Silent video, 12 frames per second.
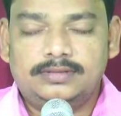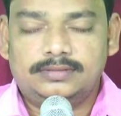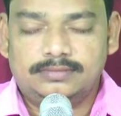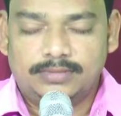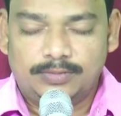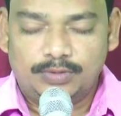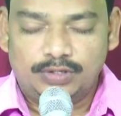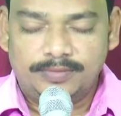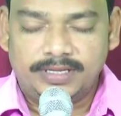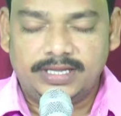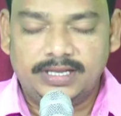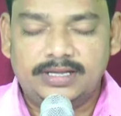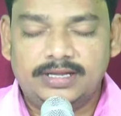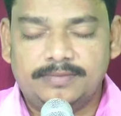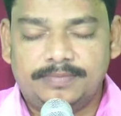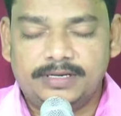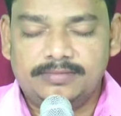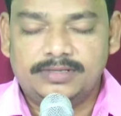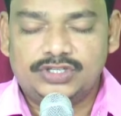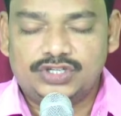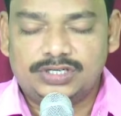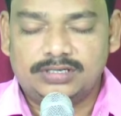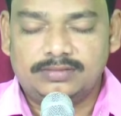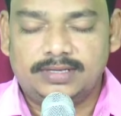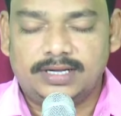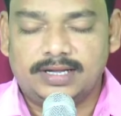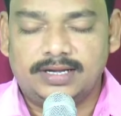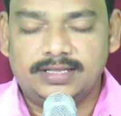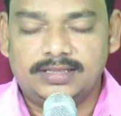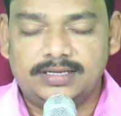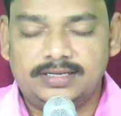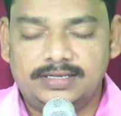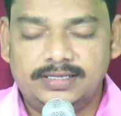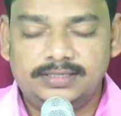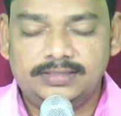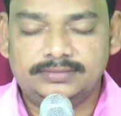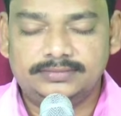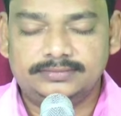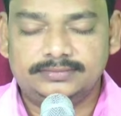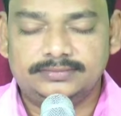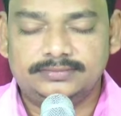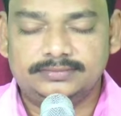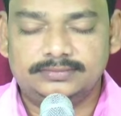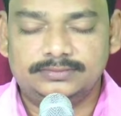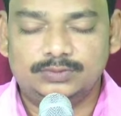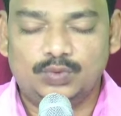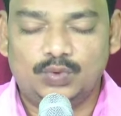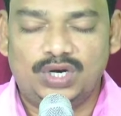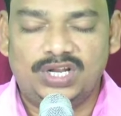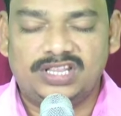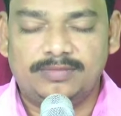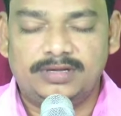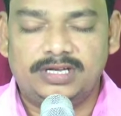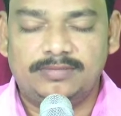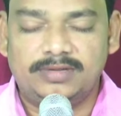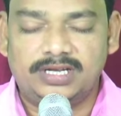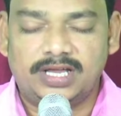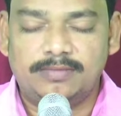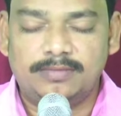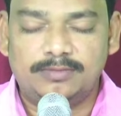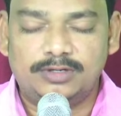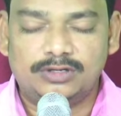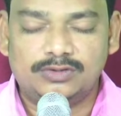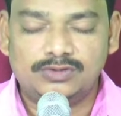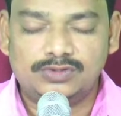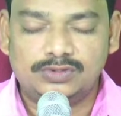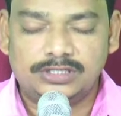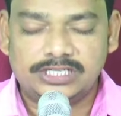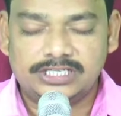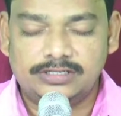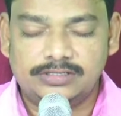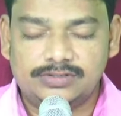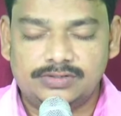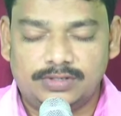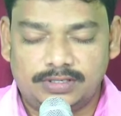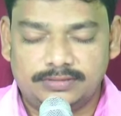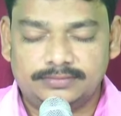మమ్మను మిక్కిలిగా ప్రేమించిన మా కన్న తండ్రి ఉన్నతమైన మీ నామమునకు స్థుతి చెల్లిస్తున్నాం